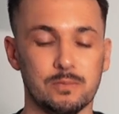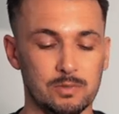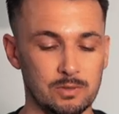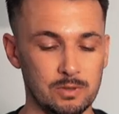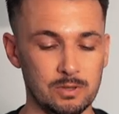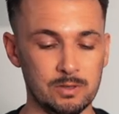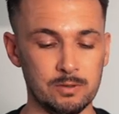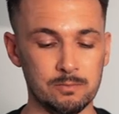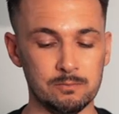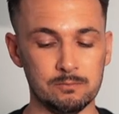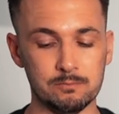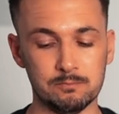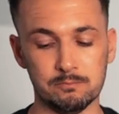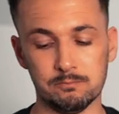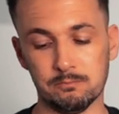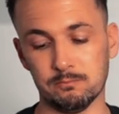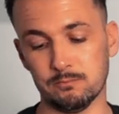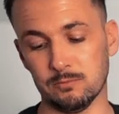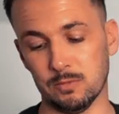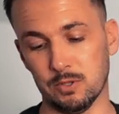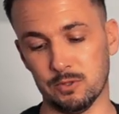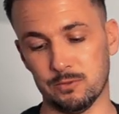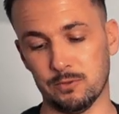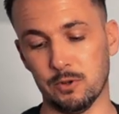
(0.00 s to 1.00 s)

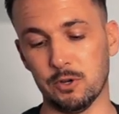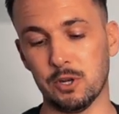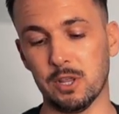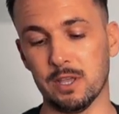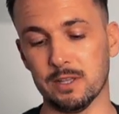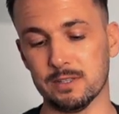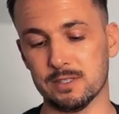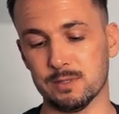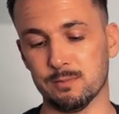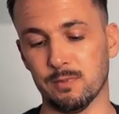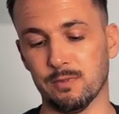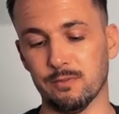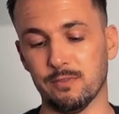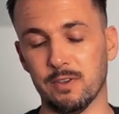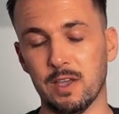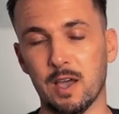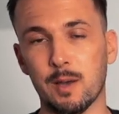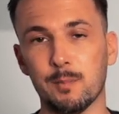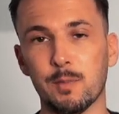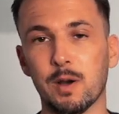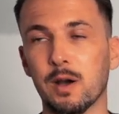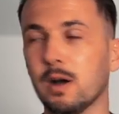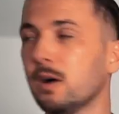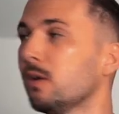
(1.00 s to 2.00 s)
Ähm, es wird ja jetzt immer
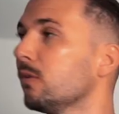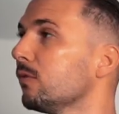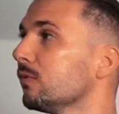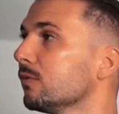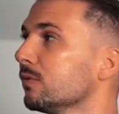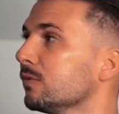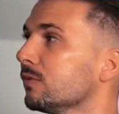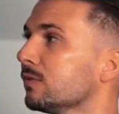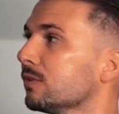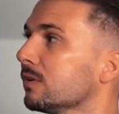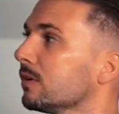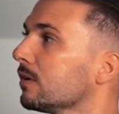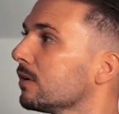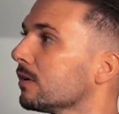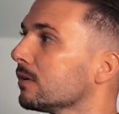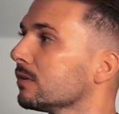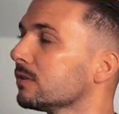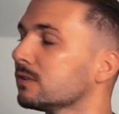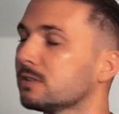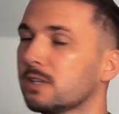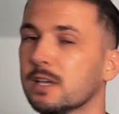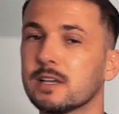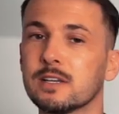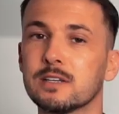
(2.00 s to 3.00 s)
wärmer und äh,
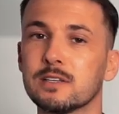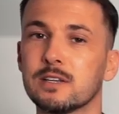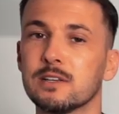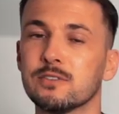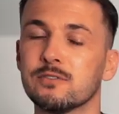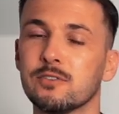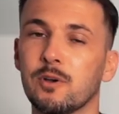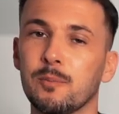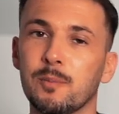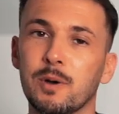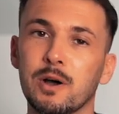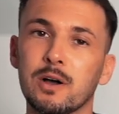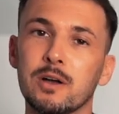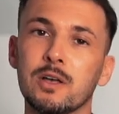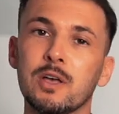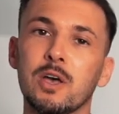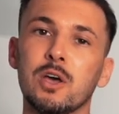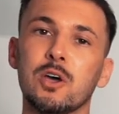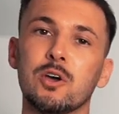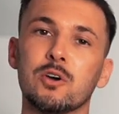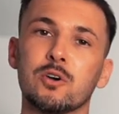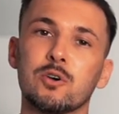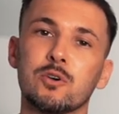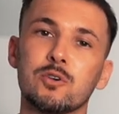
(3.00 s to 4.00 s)
ich denke, der Sommer
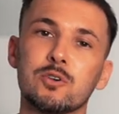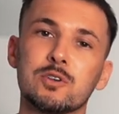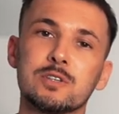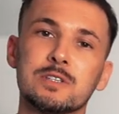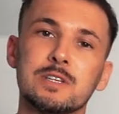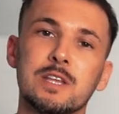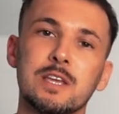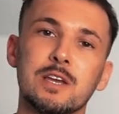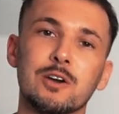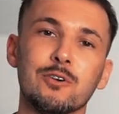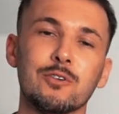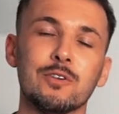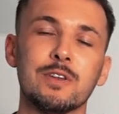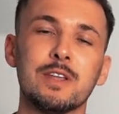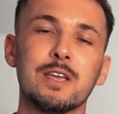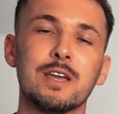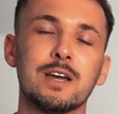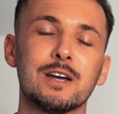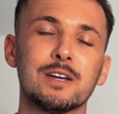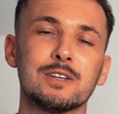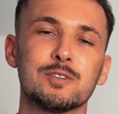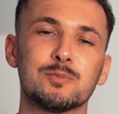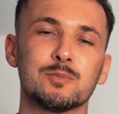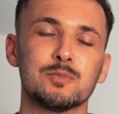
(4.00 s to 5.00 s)
rückt näher und
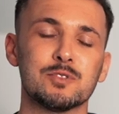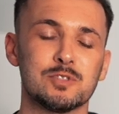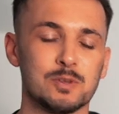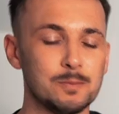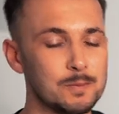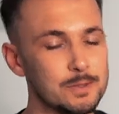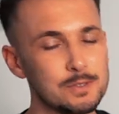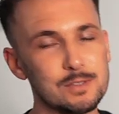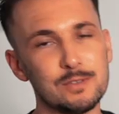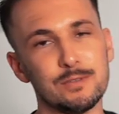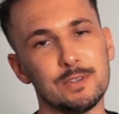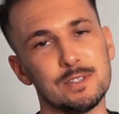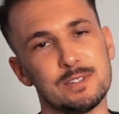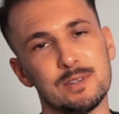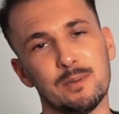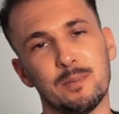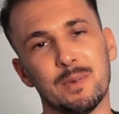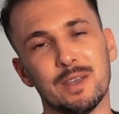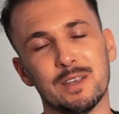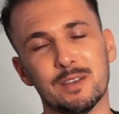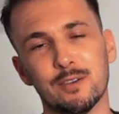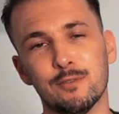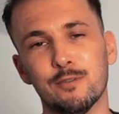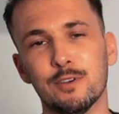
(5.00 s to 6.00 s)
näher. Ich muss noch ein bisschen was an
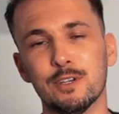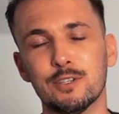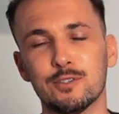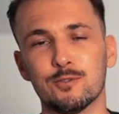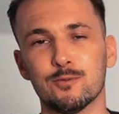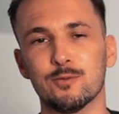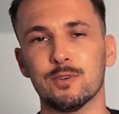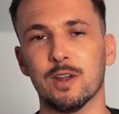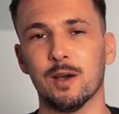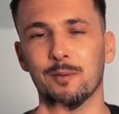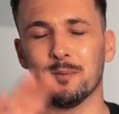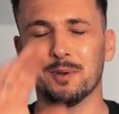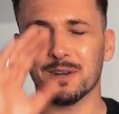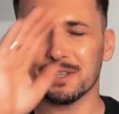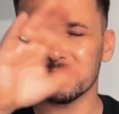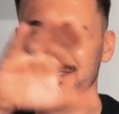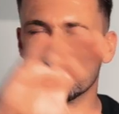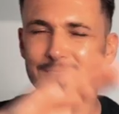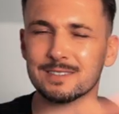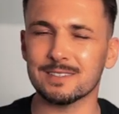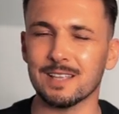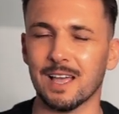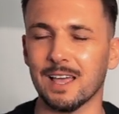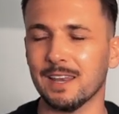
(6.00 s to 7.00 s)
meinem Gewicht tun, aber das
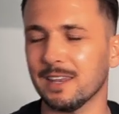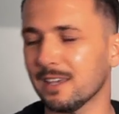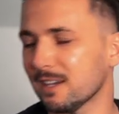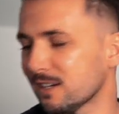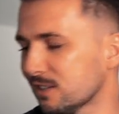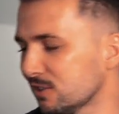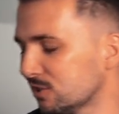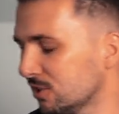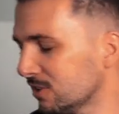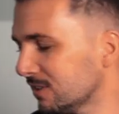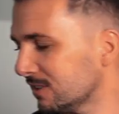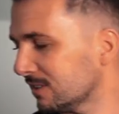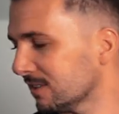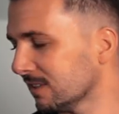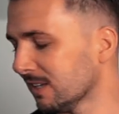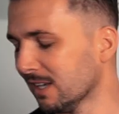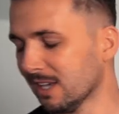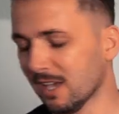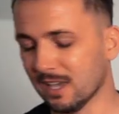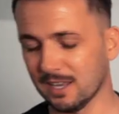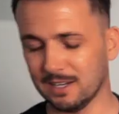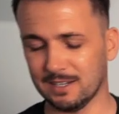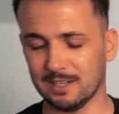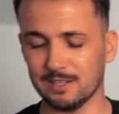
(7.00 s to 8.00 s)
ist eine andere Geschichte.
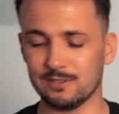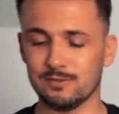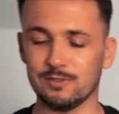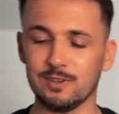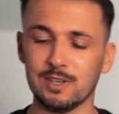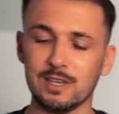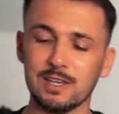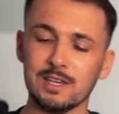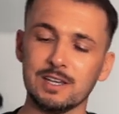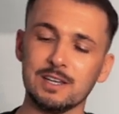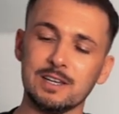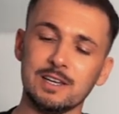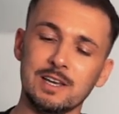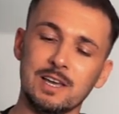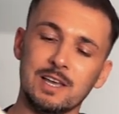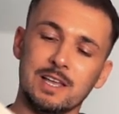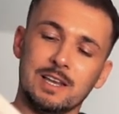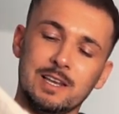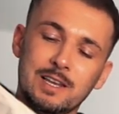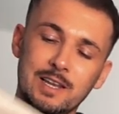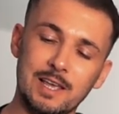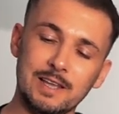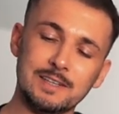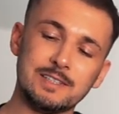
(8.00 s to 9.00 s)
Deswegen,
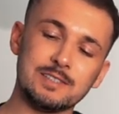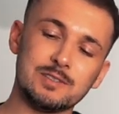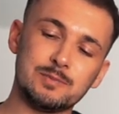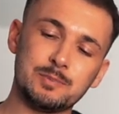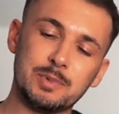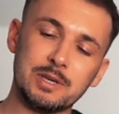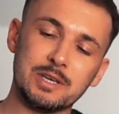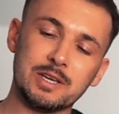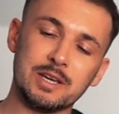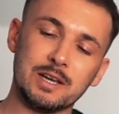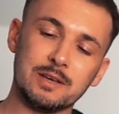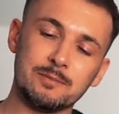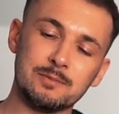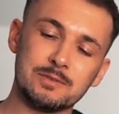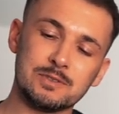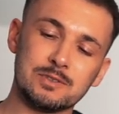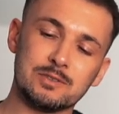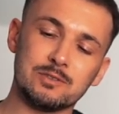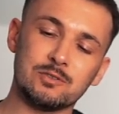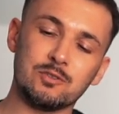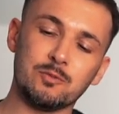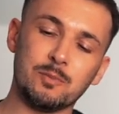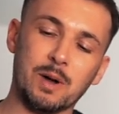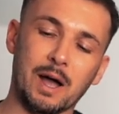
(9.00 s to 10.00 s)
latest
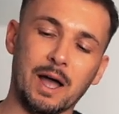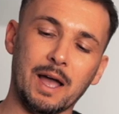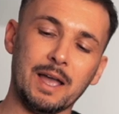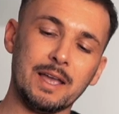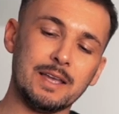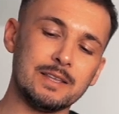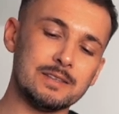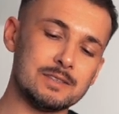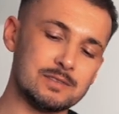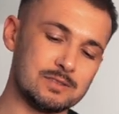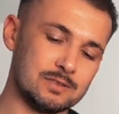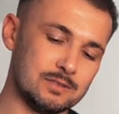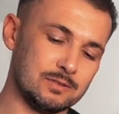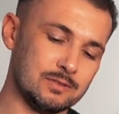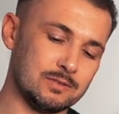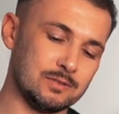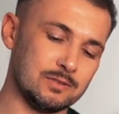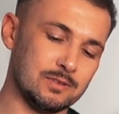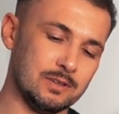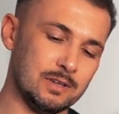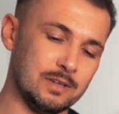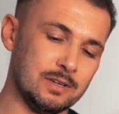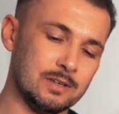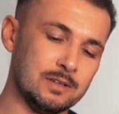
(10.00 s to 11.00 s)
Pickups Nummer 1,
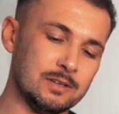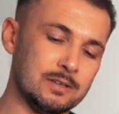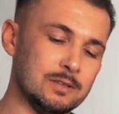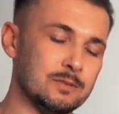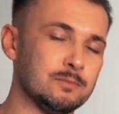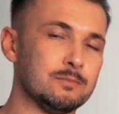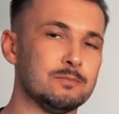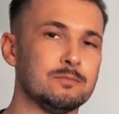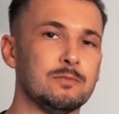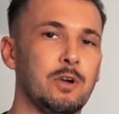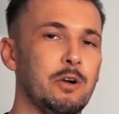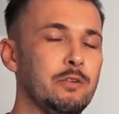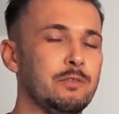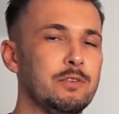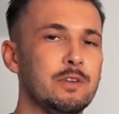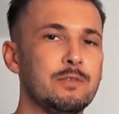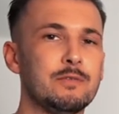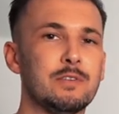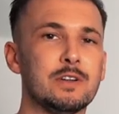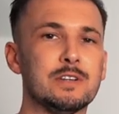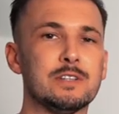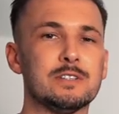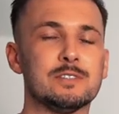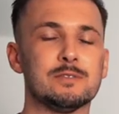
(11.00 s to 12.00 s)
äh, auf jeden
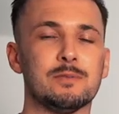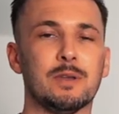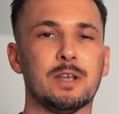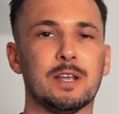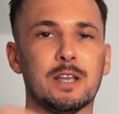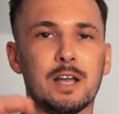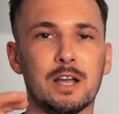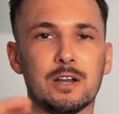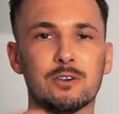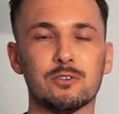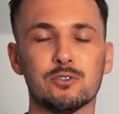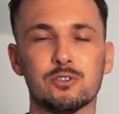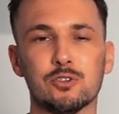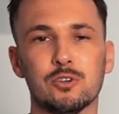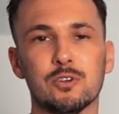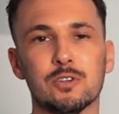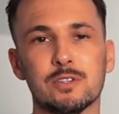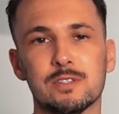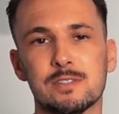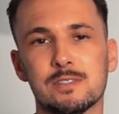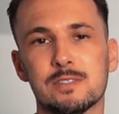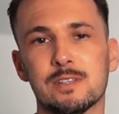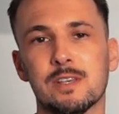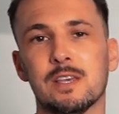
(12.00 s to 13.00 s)
Fall die zwei Cargo
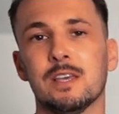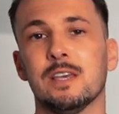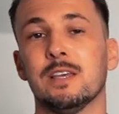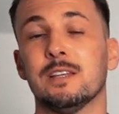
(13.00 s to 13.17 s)
Shorts.